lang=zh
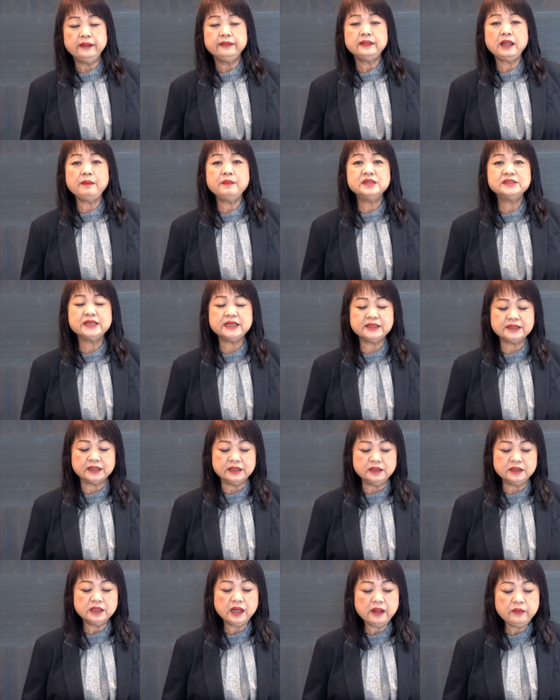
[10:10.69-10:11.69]
他们在
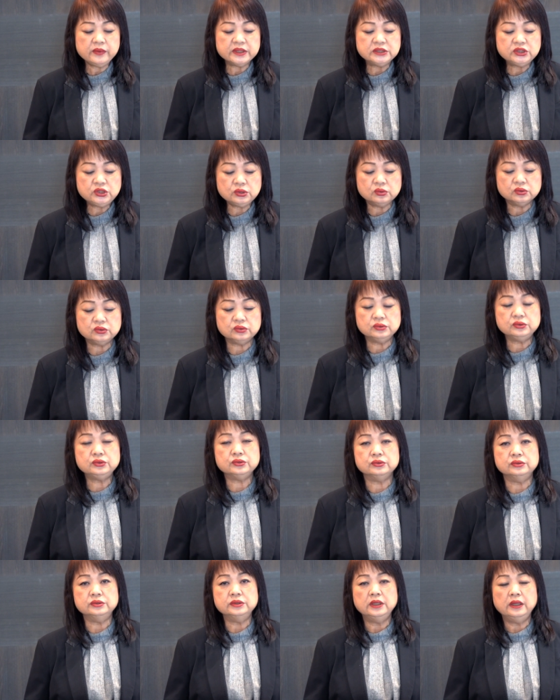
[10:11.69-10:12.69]
等那位救赎
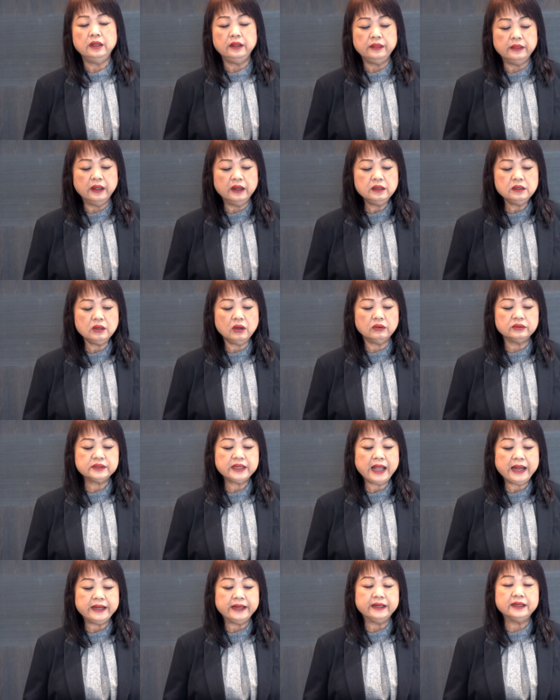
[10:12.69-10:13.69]
主能够
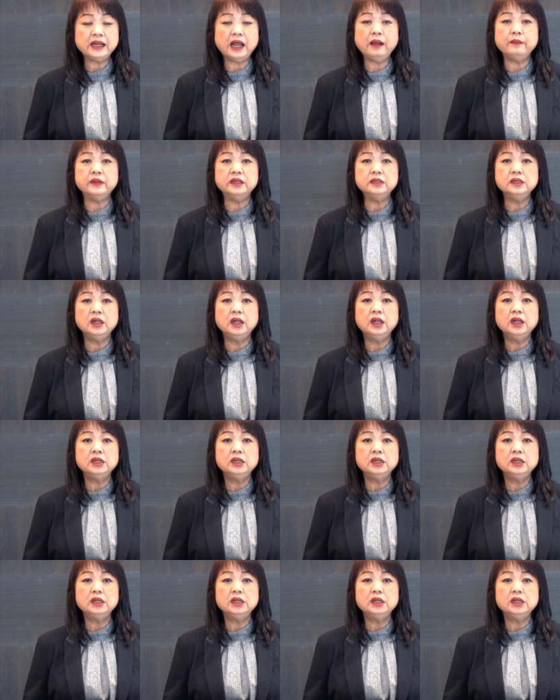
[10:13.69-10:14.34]
带领他们。”